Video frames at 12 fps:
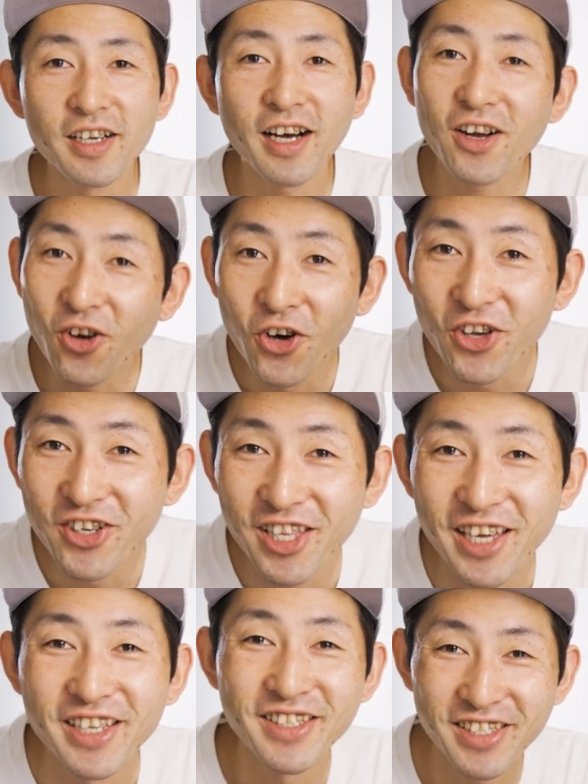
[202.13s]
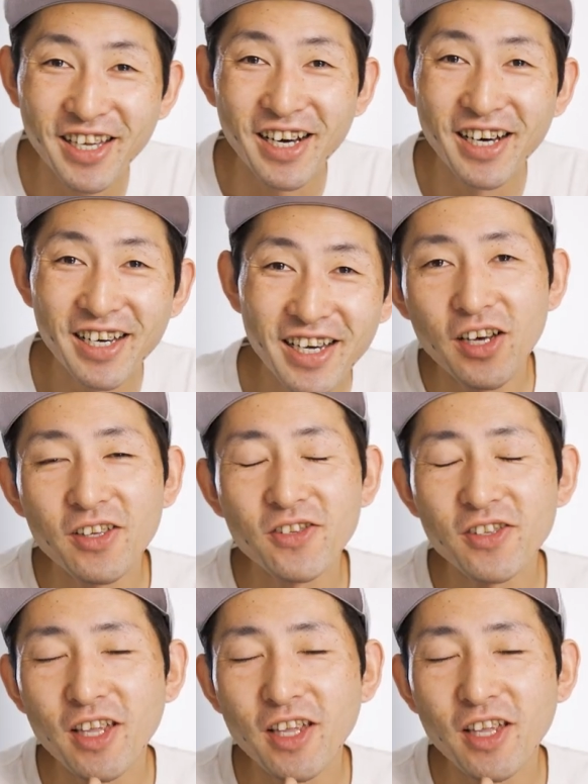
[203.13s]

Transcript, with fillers: かっこよくないですか？あの、